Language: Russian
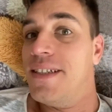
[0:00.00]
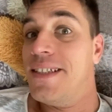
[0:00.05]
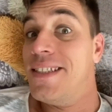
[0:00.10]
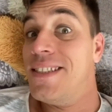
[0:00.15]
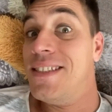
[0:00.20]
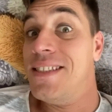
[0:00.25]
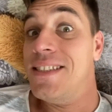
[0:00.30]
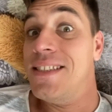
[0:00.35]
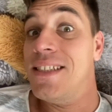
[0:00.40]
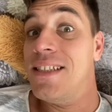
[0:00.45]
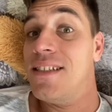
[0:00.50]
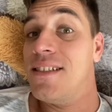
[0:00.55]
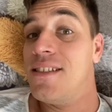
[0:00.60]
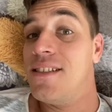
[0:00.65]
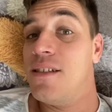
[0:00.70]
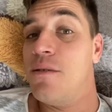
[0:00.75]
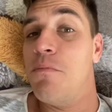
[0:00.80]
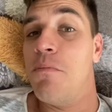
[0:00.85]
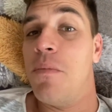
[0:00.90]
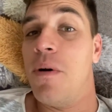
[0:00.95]

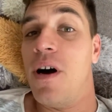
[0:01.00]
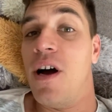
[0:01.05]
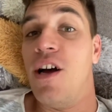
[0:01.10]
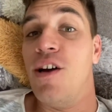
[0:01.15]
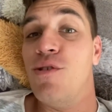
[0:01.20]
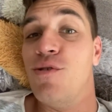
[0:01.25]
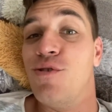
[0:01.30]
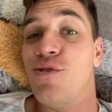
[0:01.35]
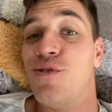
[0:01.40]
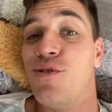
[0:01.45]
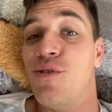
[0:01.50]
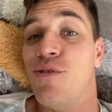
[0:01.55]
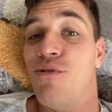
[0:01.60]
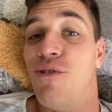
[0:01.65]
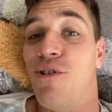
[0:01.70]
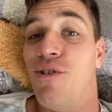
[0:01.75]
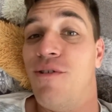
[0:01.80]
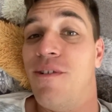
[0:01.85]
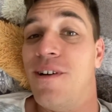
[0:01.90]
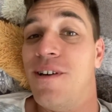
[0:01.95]
Засыпаю
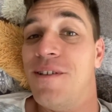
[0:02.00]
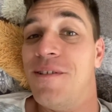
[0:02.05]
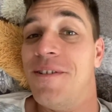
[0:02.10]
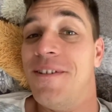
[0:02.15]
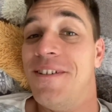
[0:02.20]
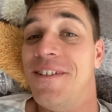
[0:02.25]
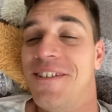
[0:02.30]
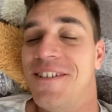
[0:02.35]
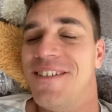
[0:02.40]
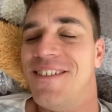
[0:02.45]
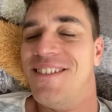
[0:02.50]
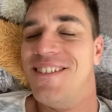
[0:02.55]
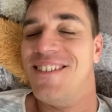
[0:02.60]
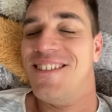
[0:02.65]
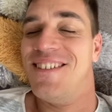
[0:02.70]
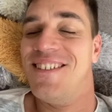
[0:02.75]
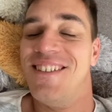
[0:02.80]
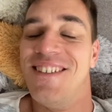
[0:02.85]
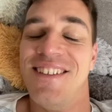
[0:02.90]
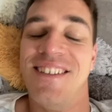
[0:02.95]
снова.
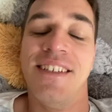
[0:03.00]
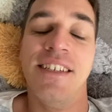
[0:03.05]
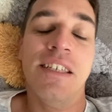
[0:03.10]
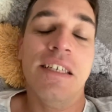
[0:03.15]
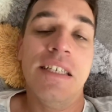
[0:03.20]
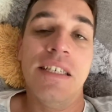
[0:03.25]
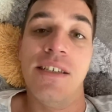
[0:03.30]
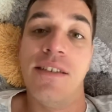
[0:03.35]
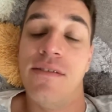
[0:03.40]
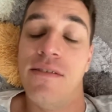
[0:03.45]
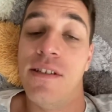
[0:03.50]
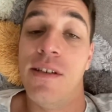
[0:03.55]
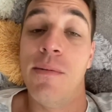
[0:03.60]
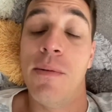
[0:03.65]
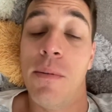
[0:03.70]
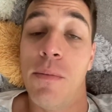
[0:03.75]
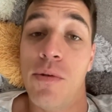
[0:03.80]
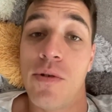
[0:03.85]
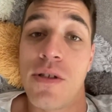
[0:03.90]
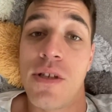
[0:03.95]

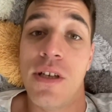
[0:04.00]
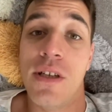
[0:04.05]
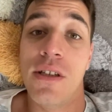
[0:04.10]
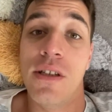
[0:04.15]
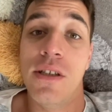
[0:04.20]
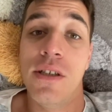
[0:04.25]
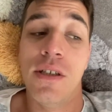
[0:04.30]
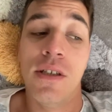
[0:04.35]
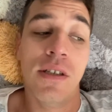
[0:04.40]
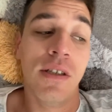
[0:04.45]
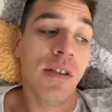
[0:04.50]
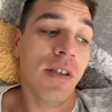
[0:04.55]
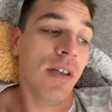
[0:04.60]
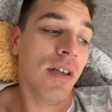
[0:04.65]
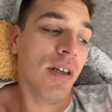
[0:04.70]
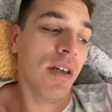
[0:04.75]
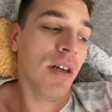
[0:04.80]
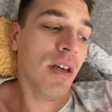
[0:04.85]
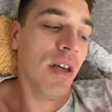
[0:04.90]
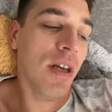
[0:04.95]
Видимо, после еды.
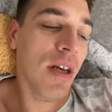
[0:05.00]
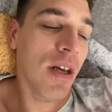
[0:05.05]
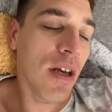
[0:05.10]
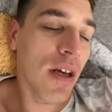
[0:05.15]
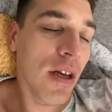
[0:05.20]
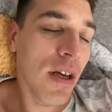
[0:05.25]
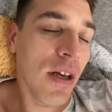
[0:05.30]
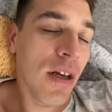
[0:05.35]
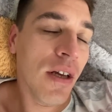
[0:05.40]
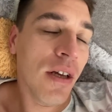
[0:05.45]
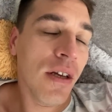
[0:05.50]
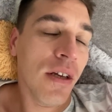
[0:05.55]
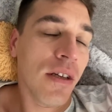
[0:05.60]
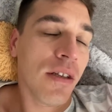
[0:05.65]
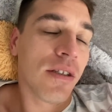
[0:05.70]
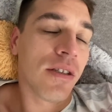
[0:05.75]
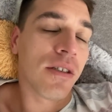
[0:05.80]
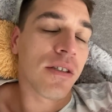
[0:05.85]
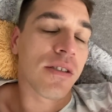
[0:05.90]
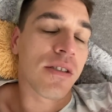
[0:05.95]

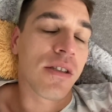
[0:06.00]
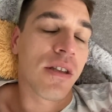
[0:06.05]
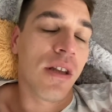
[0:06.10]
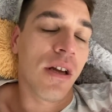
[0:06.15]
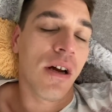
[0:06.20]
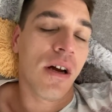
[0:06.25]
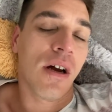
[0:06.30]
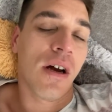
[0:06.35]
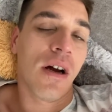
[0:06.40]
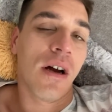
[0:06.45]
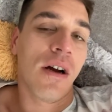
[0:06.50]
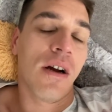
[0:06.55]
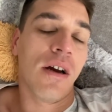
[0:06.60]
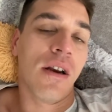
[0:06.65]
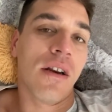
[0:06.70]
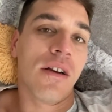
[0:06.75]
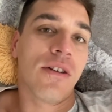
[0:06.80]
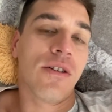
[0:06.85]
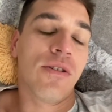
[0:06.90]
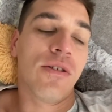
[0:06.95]
Сейчас так
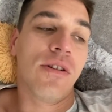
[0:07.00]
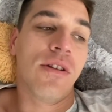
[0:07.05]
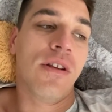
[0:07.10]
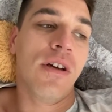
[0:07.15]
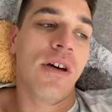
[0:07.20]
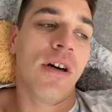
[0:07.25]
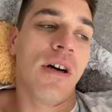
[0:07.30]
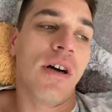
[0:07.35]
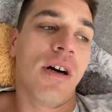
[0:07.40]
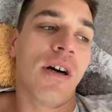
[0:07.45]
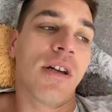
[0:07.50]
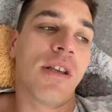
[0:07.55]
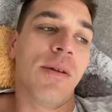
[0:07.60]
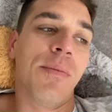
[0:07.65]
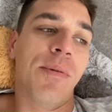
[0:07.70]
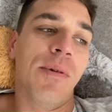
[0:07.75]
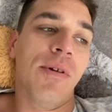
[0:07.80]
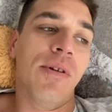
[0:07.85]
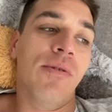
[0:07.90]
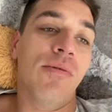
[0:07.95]
хорошо, так
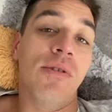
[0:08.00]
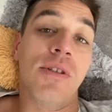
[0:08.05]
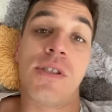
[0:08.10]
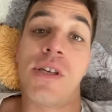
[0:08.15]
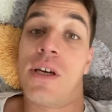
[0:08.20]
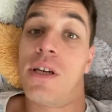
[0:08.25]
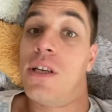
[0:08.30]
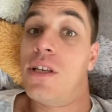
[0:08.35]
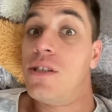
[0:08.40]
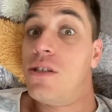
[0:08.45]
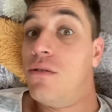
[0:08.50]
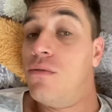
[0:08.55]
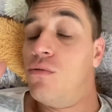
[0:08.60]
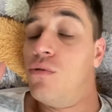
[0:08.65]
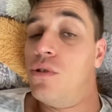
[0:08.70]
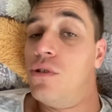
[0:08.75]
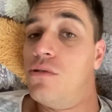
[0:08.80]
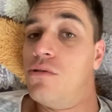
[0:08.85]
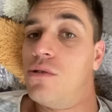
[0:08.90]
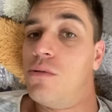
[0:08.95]
тепло на улице, хотя
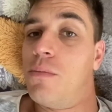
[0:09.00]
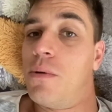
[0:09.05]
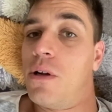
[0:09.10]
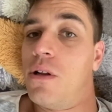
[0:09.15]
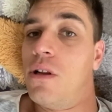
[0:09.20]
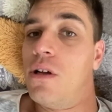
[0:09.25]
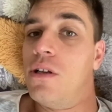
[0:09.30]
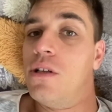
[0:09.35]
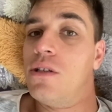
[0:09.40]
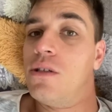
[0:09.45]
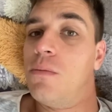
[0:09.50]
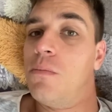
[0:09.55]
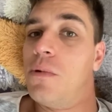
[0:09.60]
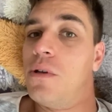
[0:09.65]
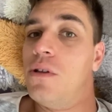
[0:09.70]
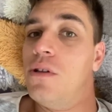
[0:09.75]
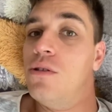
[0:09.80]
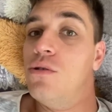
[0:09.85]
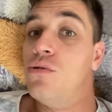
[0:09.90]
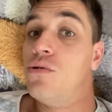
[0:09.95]
сегодня уже прохладнее, чем
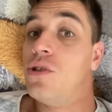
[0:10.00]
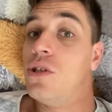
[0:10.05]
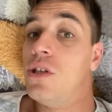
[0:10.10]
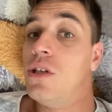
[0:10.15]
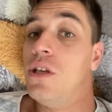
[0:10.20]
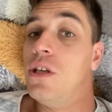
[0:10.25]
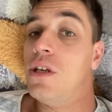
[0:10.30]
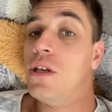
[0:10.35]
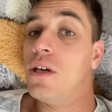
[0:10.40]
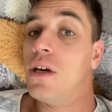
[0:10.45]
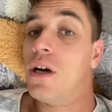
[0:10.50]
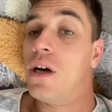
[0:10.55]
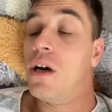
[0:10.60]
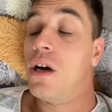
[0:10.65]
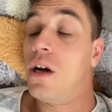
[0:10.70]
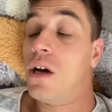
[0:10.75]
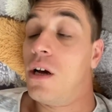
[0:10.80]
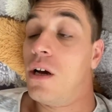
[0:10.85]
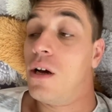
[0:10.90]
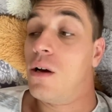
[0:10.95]
предыдущие дни,
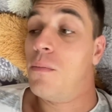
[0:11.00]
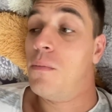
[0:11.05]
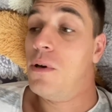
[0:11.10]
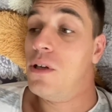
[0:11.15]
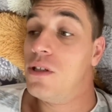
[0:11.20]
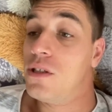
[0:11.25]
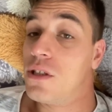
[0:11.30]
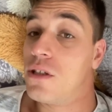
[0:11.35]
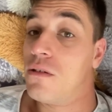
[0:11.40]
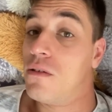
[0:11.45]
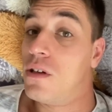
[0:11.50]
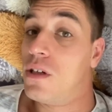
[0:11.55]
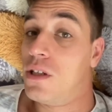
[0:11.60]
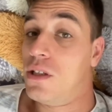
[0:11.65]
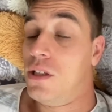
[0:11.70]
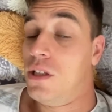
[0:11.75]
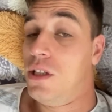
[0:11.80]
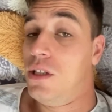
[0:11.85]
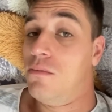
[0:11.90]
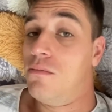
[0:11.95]
а ближе к
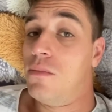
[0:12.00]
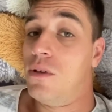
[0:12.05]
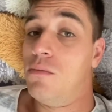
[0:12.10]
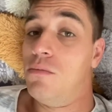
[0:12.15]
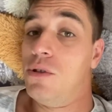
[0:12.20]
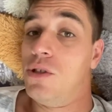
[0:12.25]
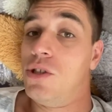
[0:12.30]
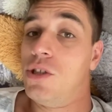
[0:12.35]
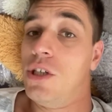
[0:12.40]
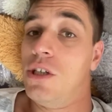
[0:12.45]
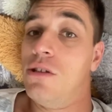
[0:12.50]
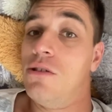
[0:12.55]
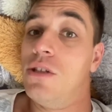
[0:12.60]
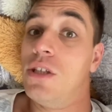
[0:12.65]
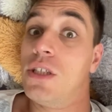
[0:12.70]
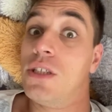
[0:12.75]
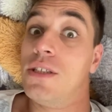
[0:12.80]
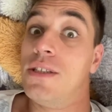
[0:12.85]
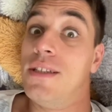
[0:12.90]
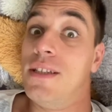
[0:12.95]
выходным обещают
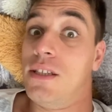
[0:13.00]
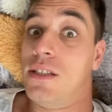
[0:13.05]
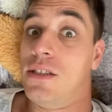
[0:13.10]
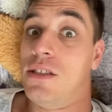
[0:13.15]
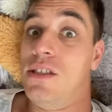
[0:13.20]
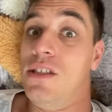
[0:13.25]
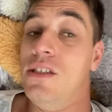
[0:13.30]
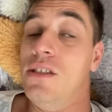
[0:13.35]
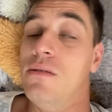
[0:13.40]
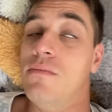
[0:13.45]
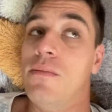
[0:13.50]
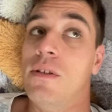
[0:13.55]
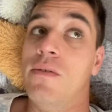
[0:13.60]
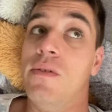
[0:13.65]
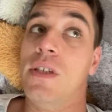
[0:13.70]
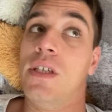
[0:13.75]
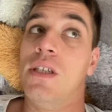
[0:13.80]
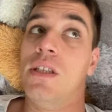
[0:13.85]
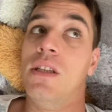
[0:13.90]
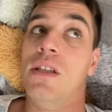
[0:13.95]
даже дожди на
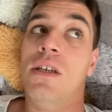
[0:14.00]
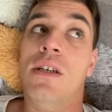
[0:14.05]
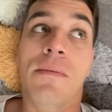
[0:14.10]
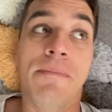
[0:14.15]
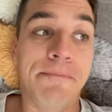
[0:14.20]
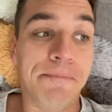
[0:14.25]
выходных.